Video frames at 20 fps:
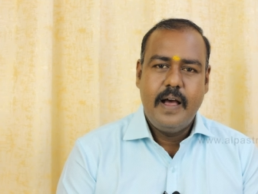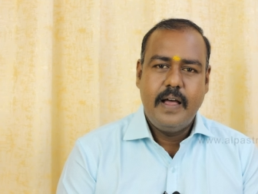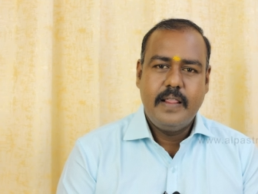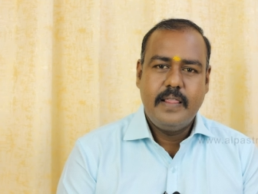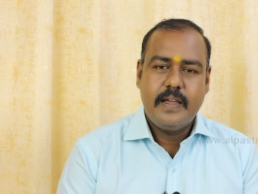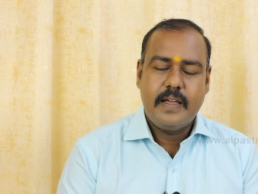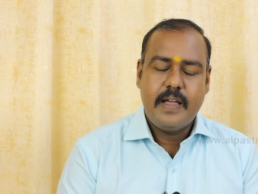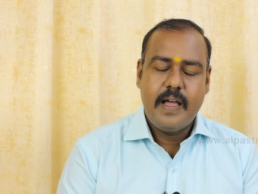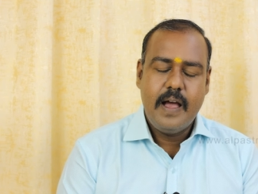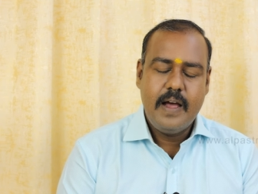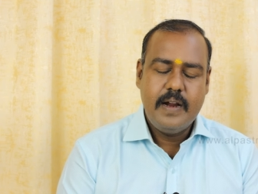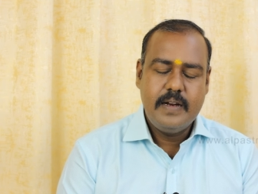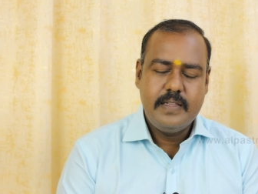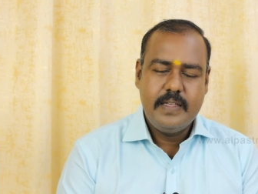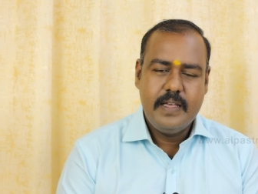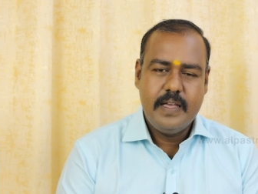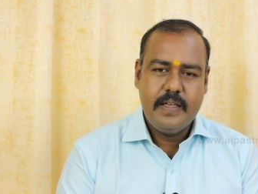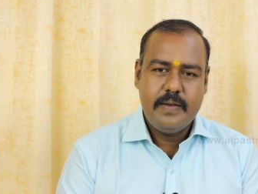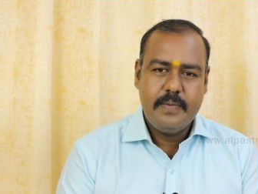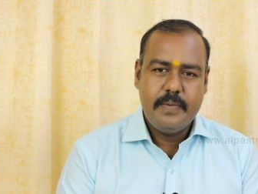அந்த
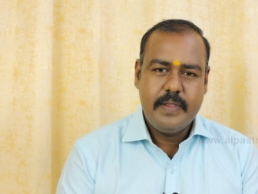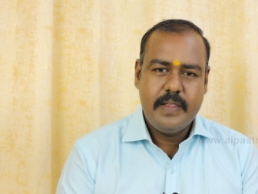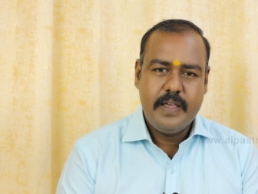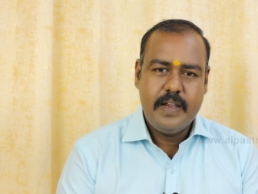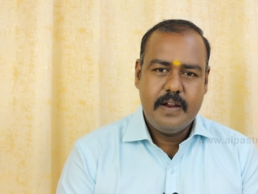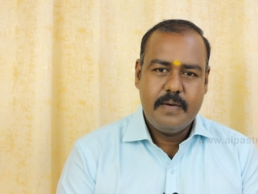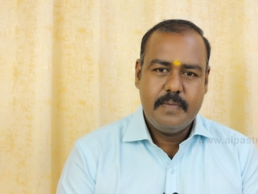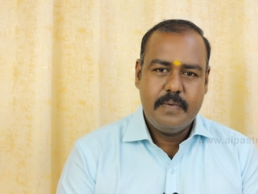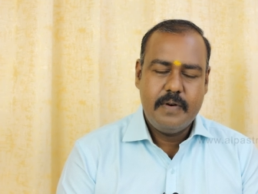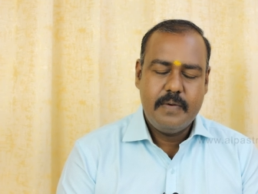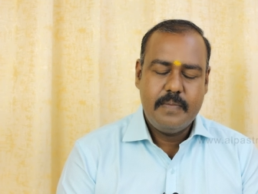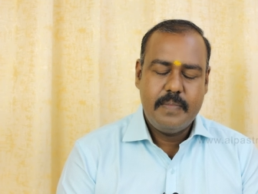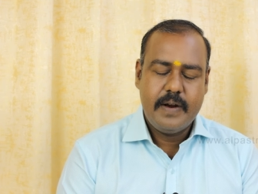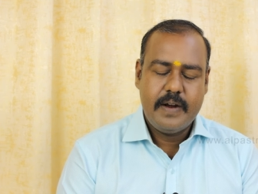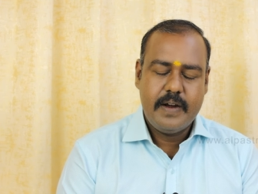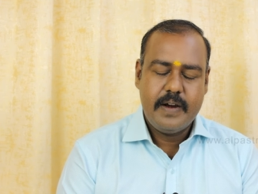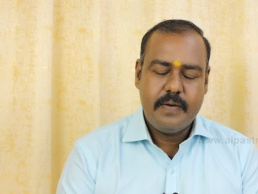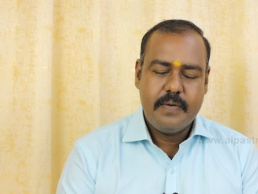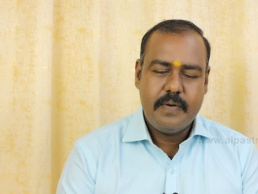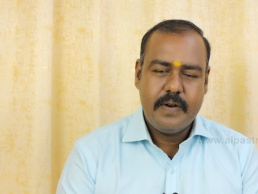கால்சியம் வந்து என்ன பண்ணும்
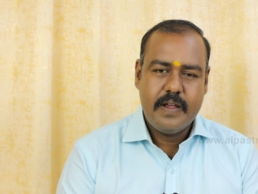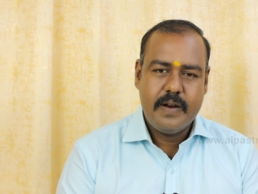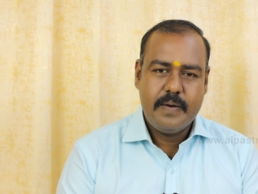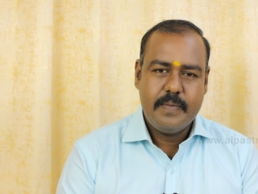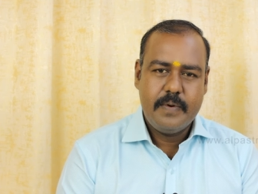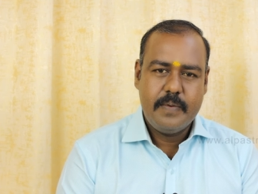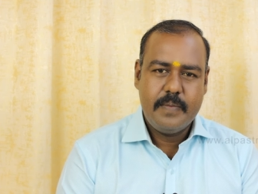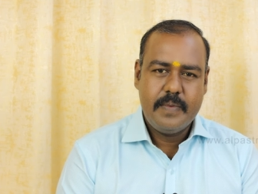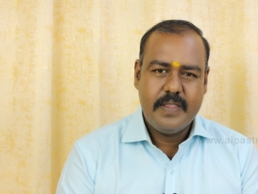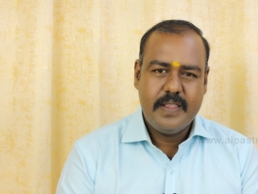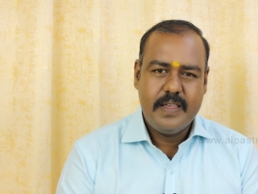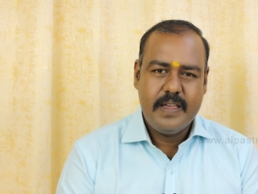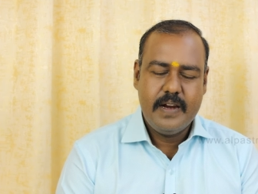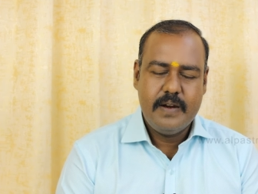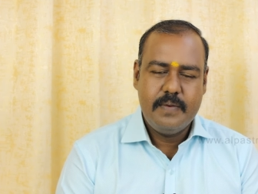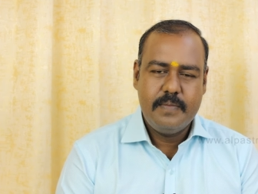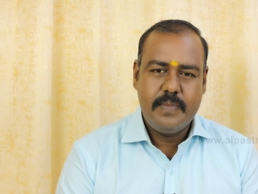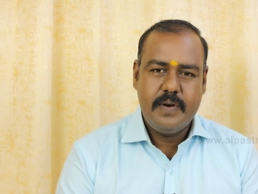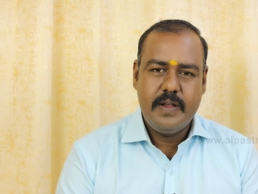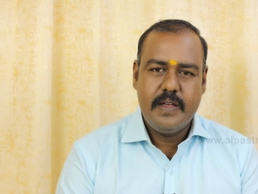பற்றாக்குறை ஏற்படும்போது இந்த
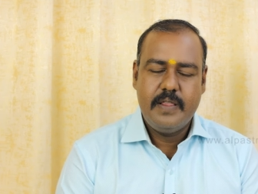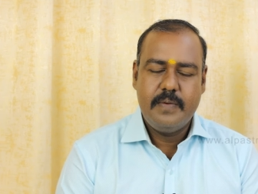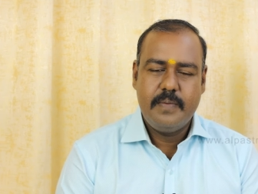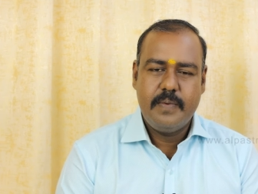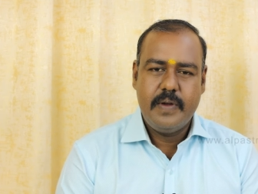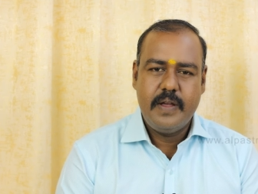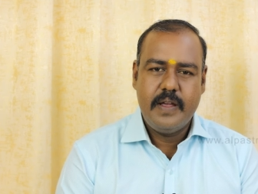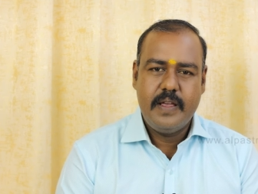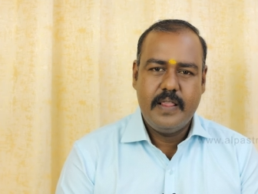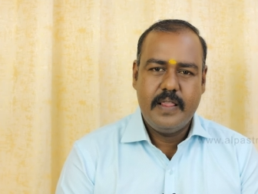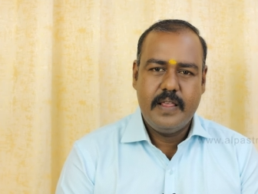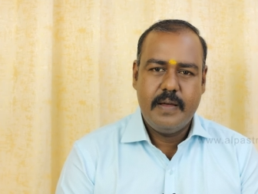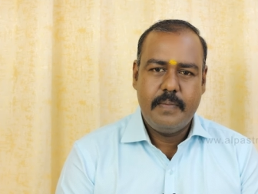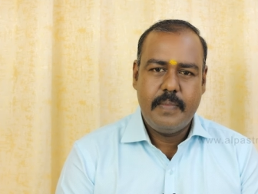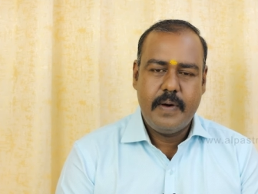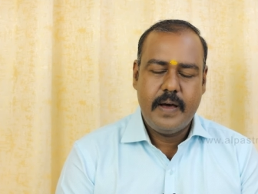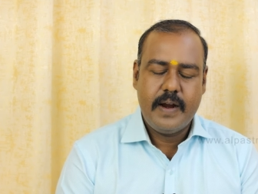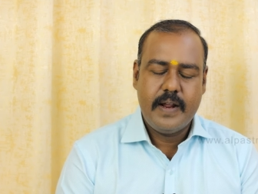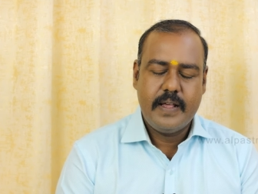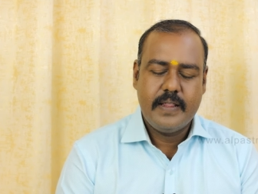எலும்புலேருந்து போய் இந்த
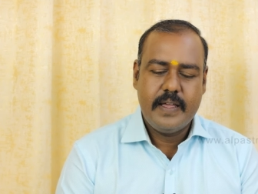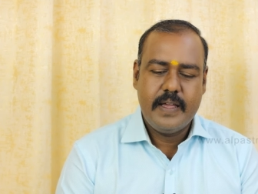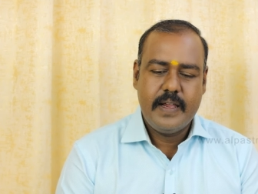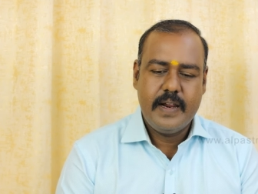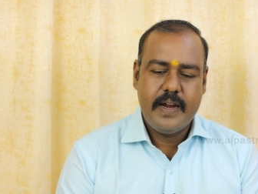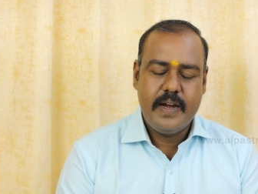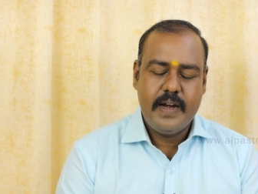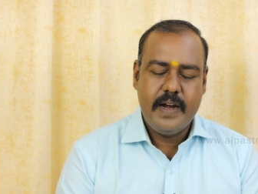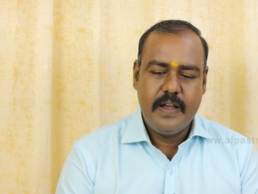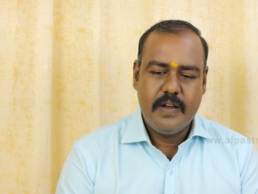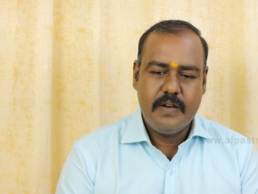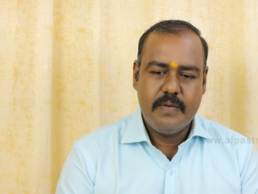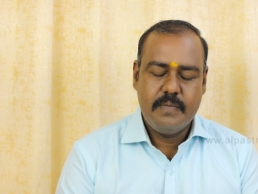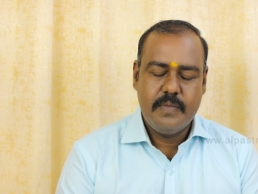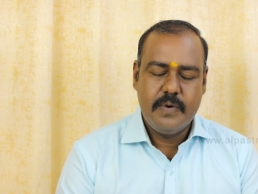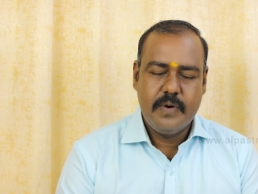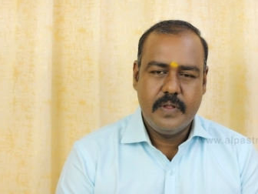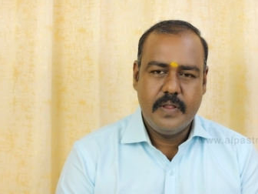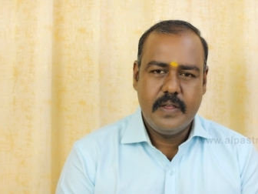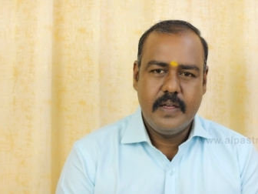பாராதைராய்டு
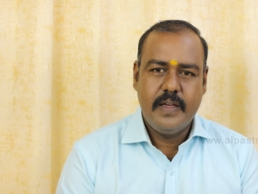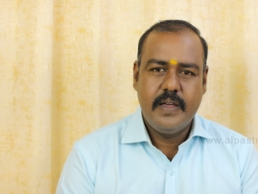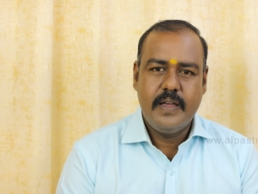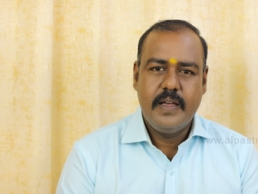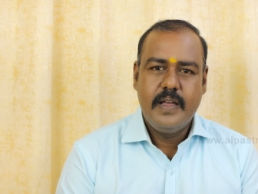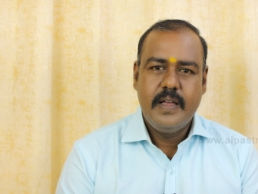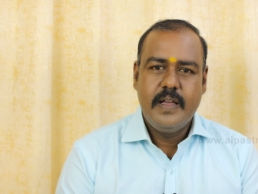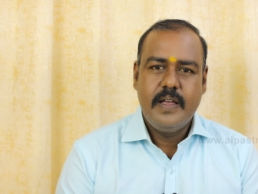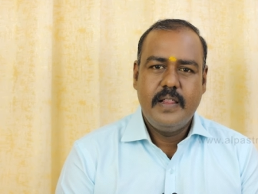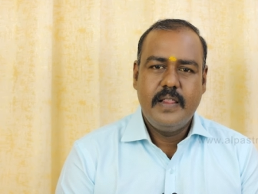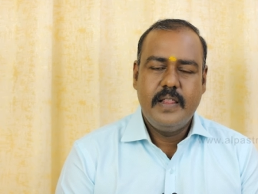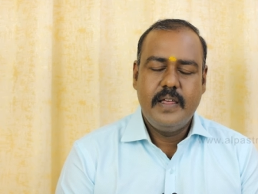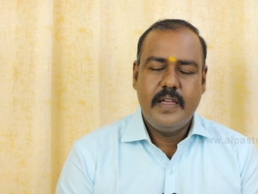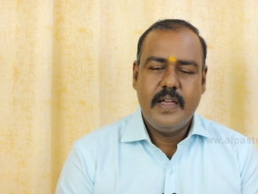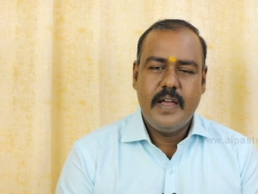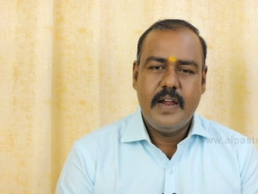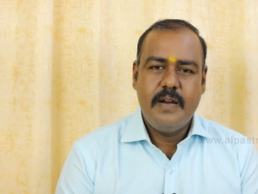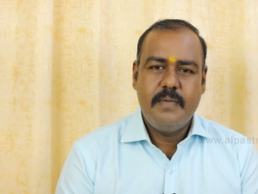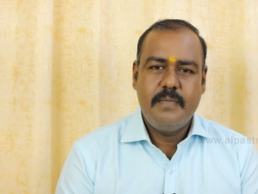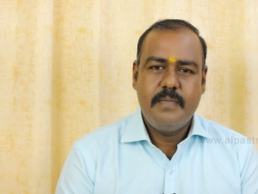எடுக்கும்போது இந்த
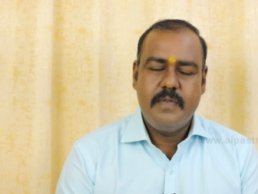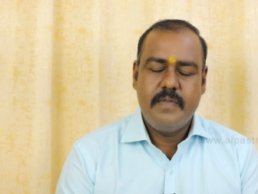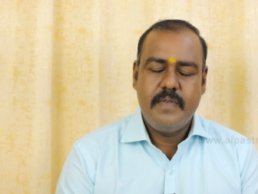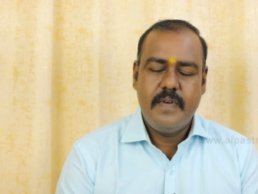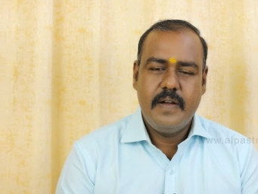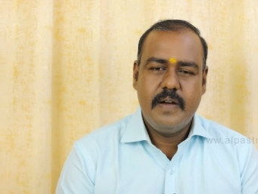எலும்பு